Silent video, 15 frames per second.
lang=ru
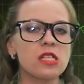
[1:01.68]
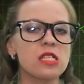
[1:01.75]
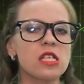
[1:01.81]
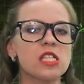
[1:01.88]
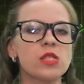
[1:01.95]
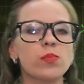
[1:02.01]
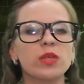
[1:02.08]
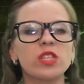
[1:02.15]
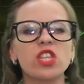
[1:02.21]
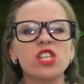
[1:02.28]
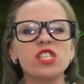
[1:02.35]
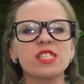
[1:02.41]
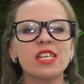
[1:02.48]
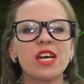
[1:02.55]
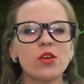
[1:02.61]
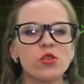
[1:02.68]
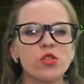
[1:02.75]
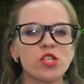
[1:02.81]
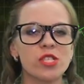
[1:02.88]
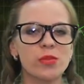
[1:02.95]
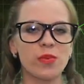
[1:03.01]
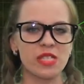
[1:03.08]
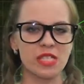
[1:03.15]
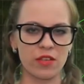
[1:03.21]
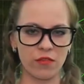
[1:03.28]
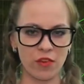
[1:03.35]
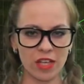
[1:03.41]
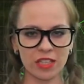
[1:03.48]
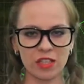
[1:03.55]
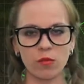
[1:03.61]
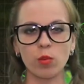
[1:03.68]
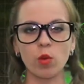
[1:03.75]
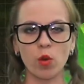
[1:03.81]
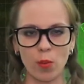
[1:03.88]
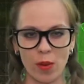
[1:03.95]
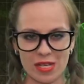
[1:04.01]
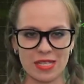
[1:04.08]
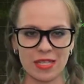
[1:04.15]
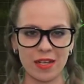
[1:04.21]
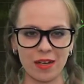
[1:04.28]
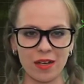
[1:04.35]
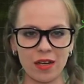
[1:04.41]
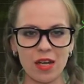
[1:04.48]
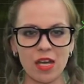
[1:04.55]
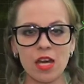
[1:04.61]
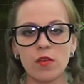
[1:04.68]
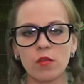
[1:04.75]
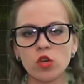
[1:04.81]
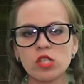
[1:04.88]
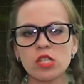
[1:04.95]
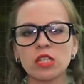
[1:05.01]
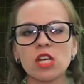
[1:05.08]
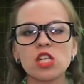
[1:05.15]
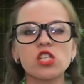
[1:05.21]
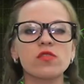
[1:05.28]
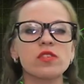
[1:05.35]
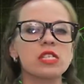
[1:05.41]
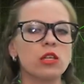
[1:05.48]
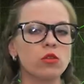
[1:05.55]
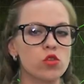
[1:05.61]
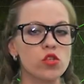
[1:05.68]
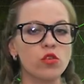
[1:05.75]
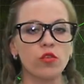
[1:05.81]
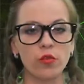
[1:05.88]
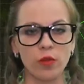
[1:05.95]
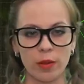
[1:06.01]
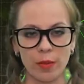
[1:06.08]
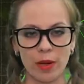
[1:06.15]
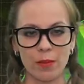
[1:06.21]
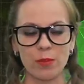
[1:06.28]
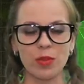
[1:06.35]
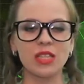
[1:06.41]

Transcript: делать потрясающие спецэффекты в блокбастерах – вроде нашего следующего фильма под